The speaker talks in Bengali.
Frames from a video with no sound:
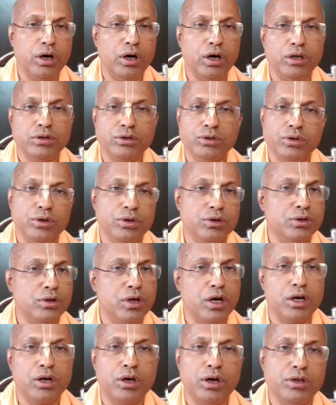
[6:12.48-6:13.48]

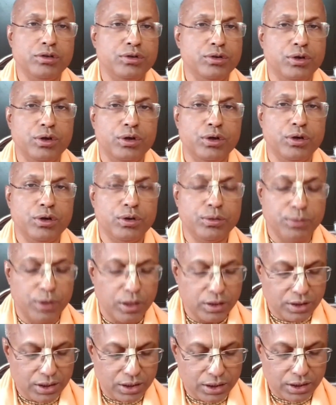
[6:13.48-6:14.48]
সুন্দর
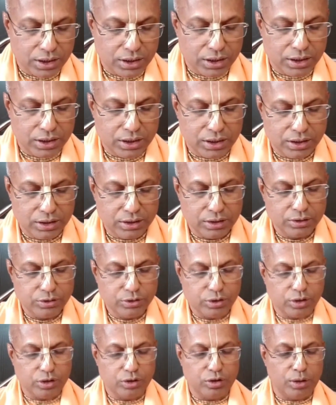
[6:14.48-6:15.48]
যুবতী
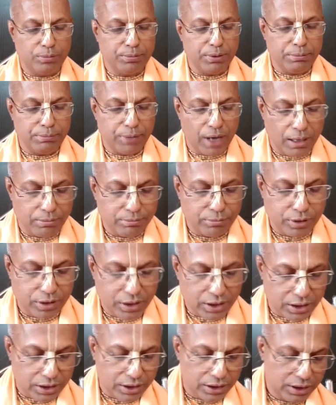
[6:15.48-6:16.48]
যদ্যপি
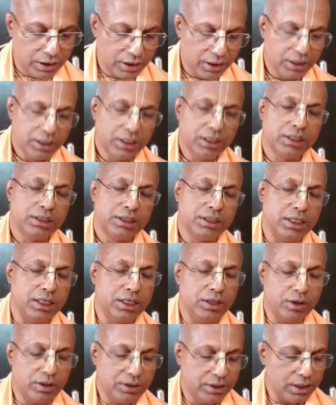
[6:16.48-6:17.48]
ব্রাহ্মণী তিনি
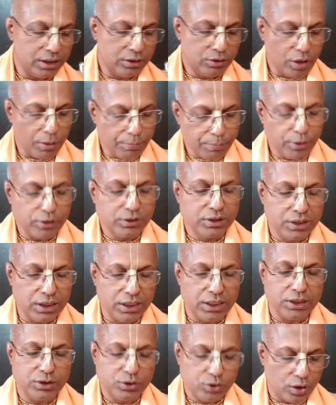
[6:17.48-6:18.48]
হচ্ছেন
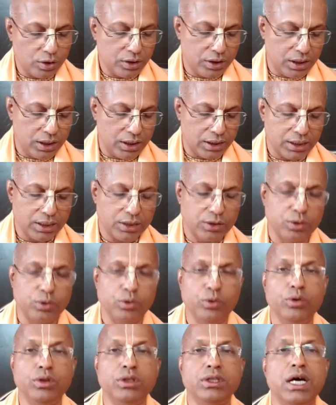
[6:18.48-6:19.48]
তপস্বিনী সতী কিন্তু
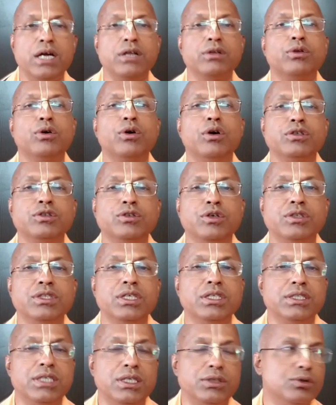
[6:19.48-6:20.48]
তার দোষ হচ্ছে
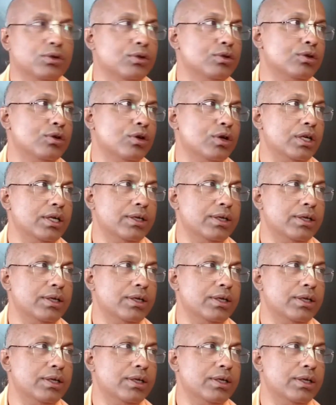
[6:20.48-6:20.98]
সে সুন্দরী